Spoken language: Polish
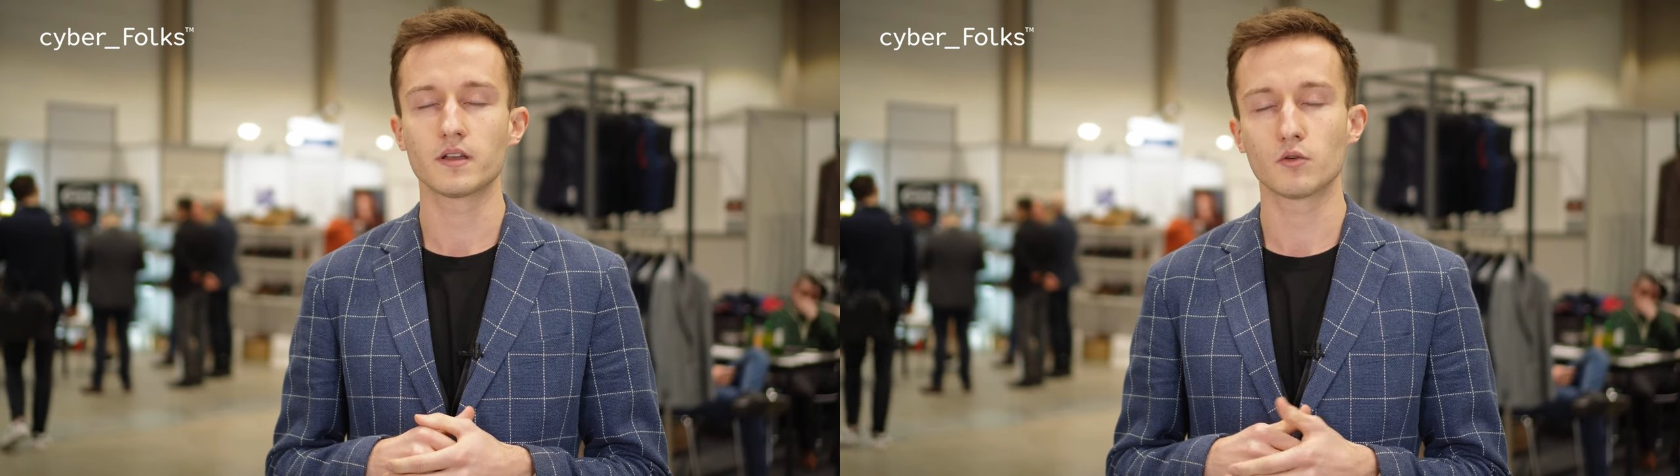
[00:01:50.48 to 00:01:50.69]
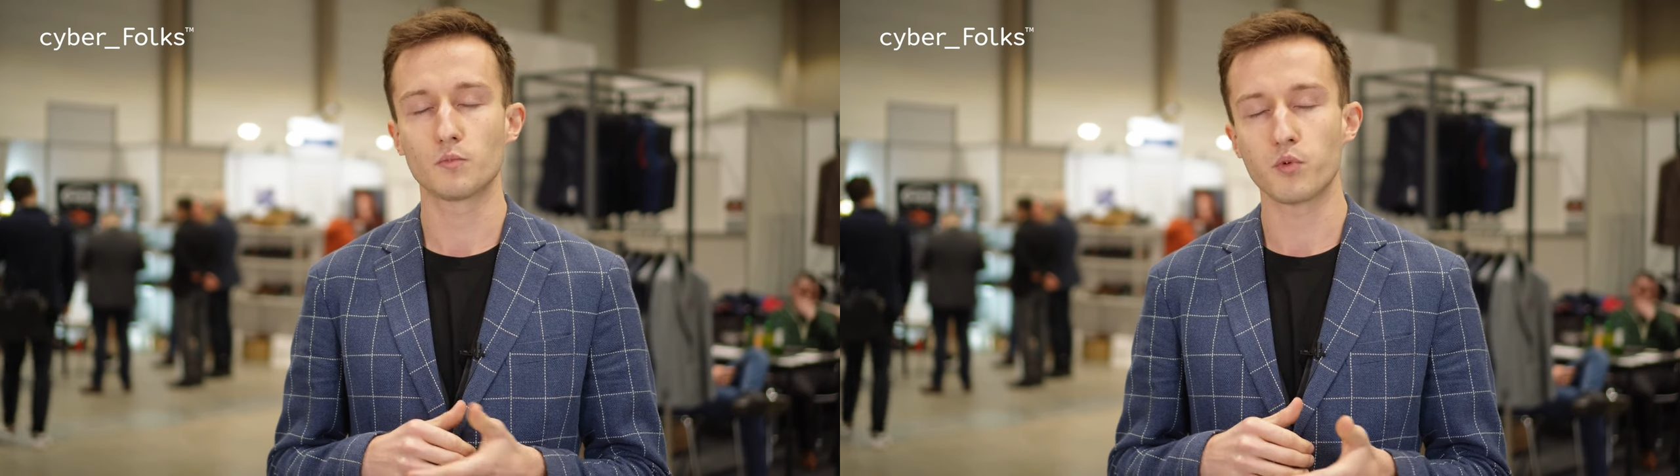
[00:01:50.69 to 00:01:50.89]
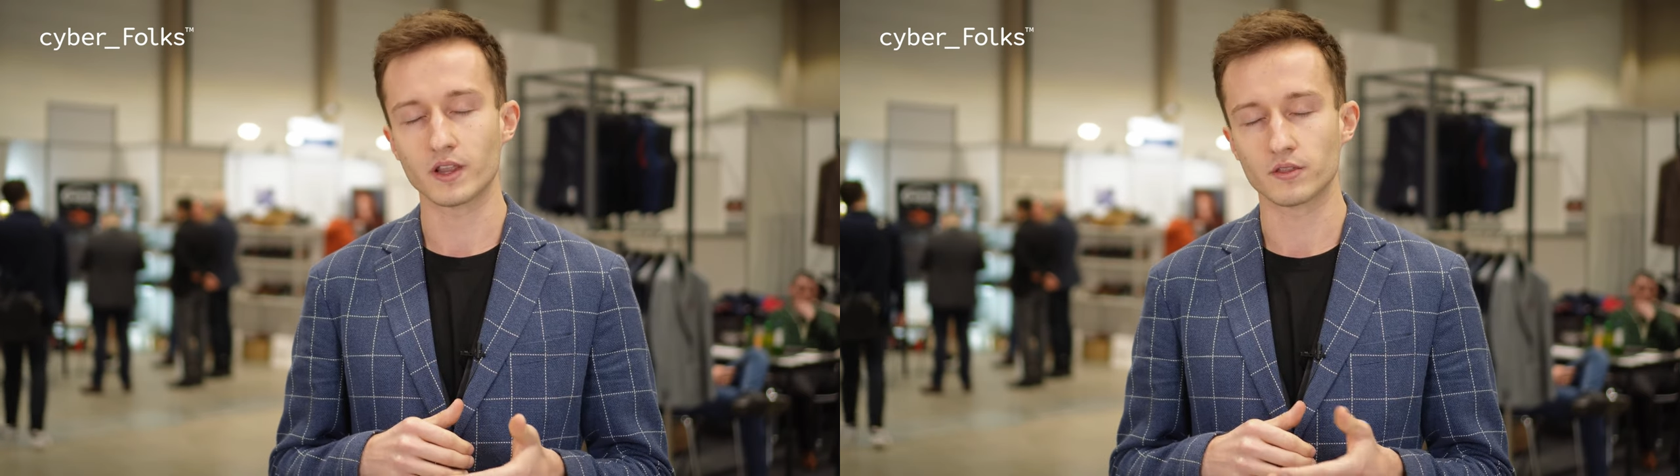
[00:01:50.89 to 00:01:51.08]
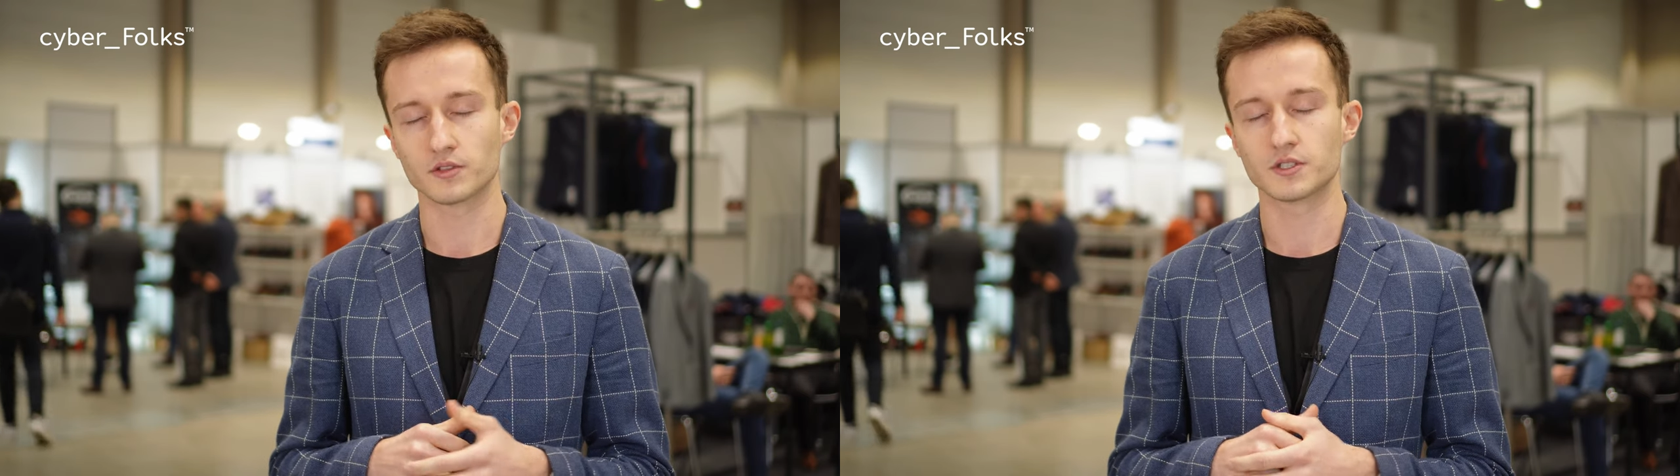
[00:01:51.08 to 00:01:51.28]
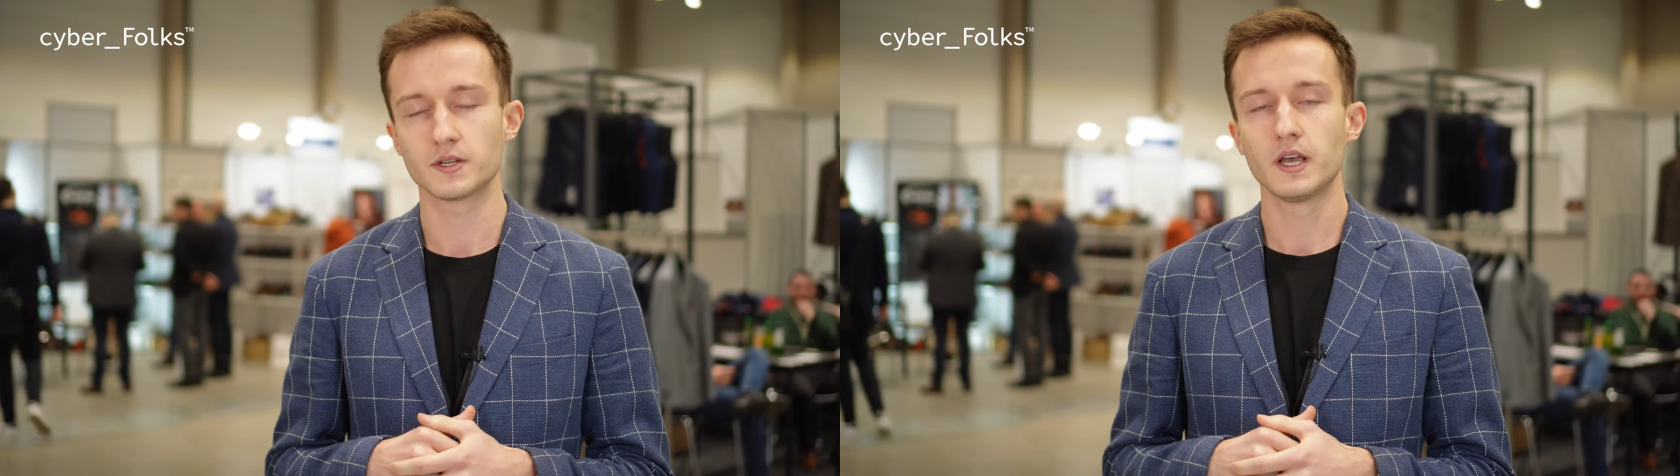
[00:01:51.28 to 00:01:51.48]
tą
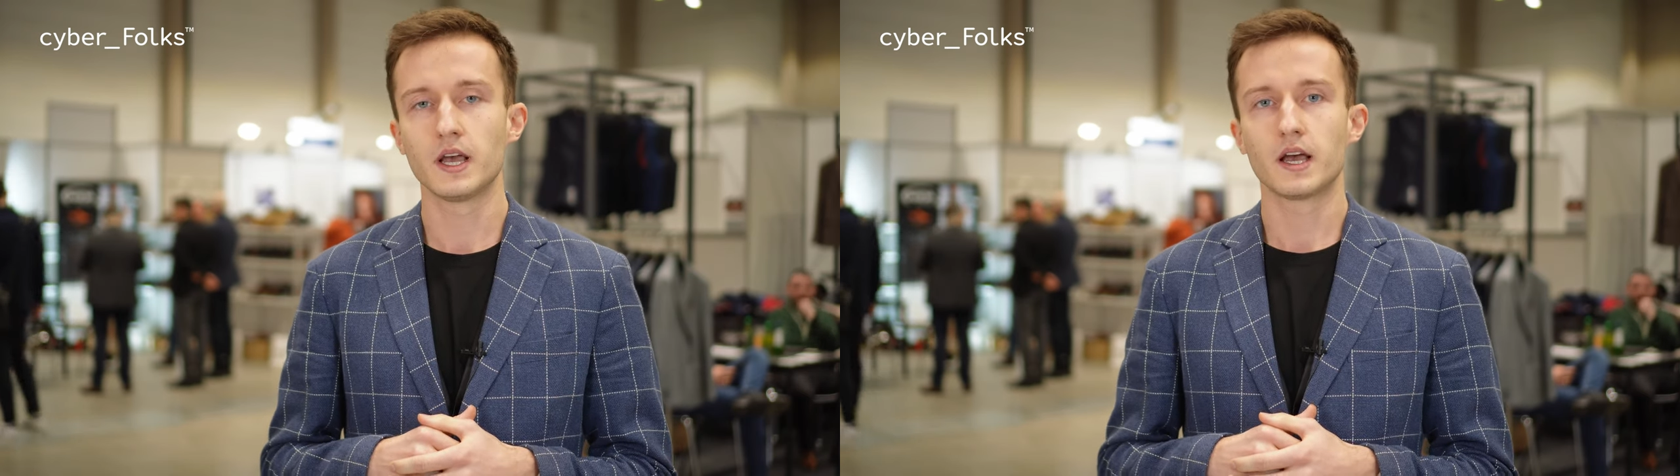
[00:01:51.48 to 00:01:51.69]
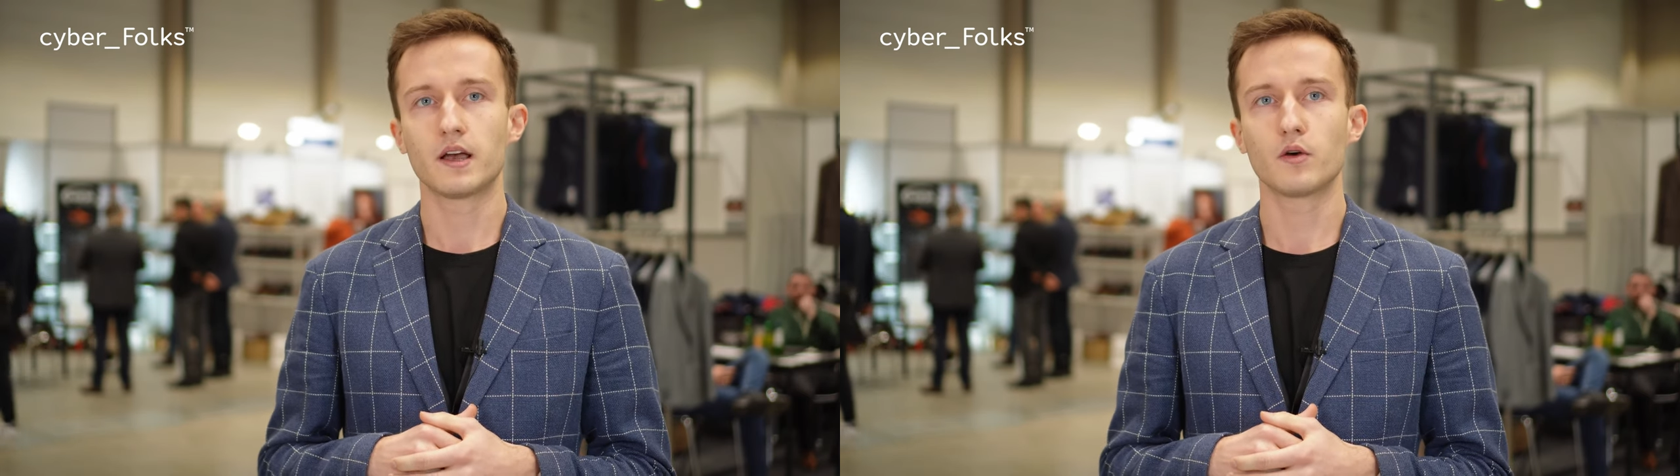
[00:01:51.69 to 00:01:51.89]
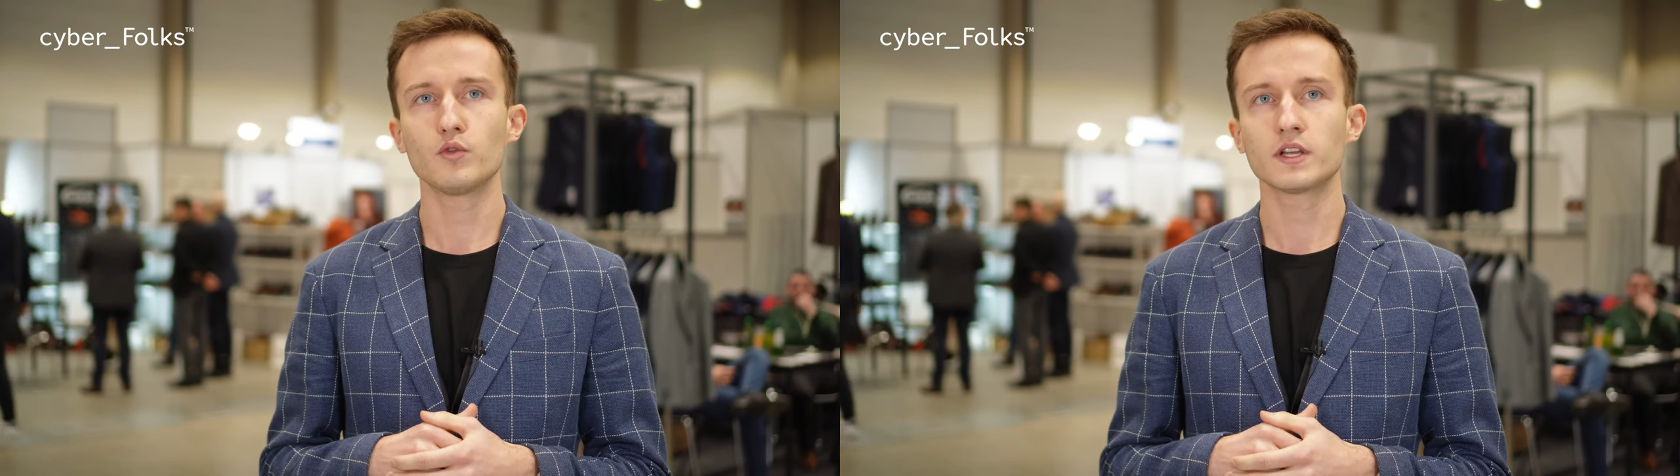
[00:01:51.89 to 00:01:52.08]
płatność. U